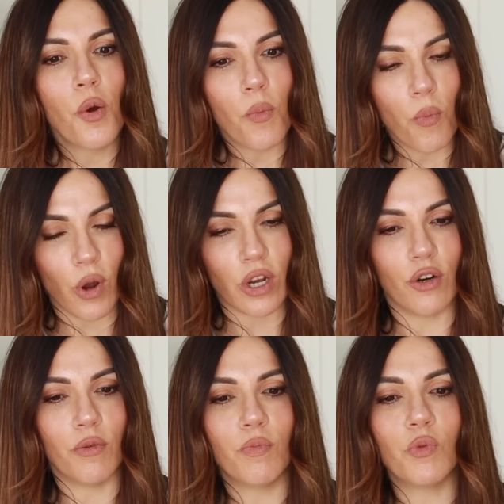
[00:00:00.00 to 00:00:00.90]

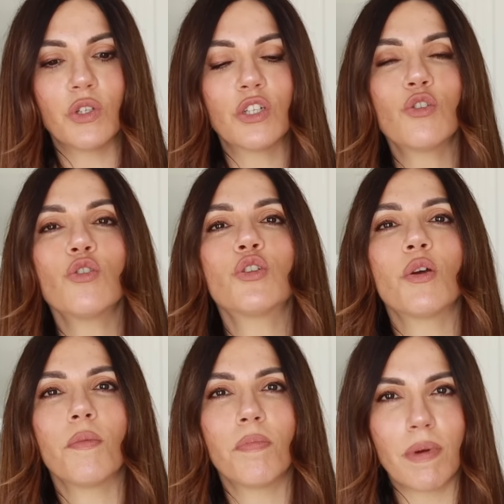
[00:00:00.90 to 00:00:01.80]
Bueno, pues esto
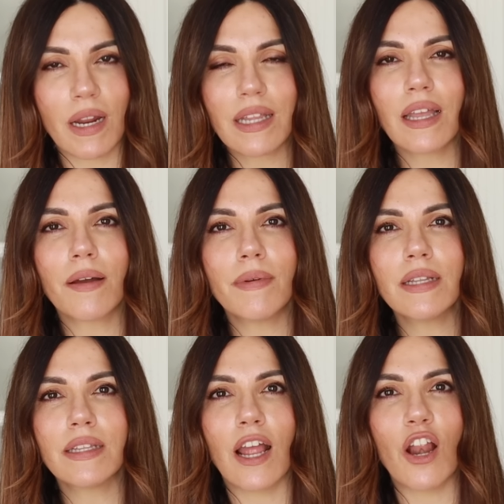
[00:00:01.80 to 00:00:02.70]
es
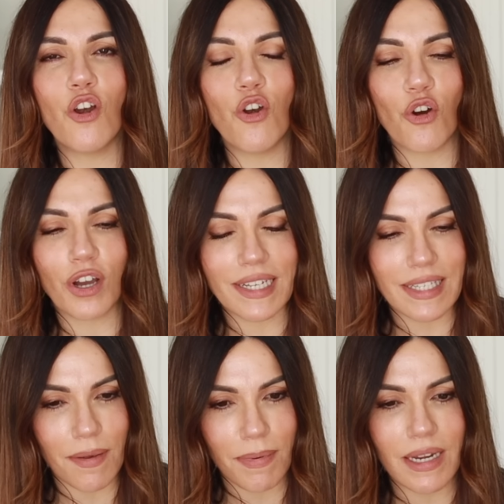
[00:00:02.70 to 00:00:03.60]
prácticamente lo que
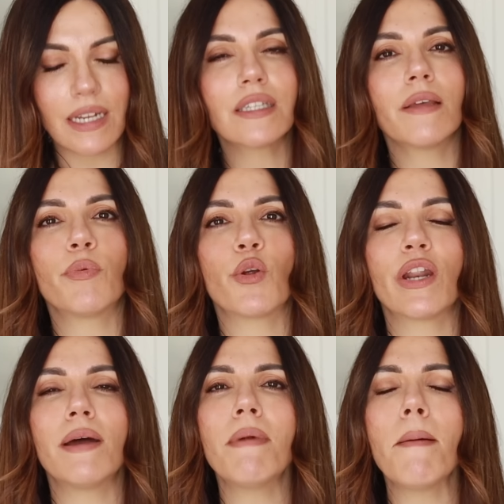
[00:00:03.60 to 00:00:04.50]
se ve en este
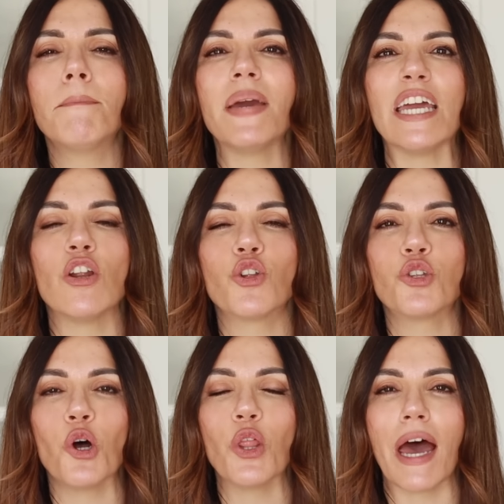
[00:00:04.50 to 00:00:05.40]
programa, pero
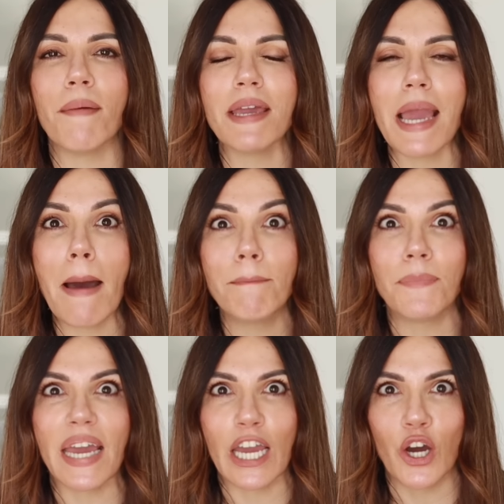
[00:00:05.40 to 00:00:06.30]
todavía
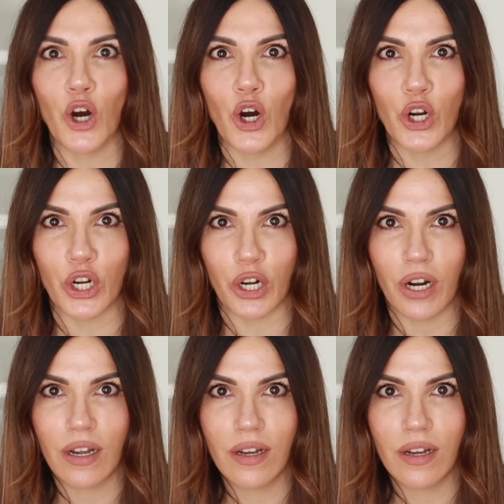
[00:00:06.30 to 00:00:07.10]
peor.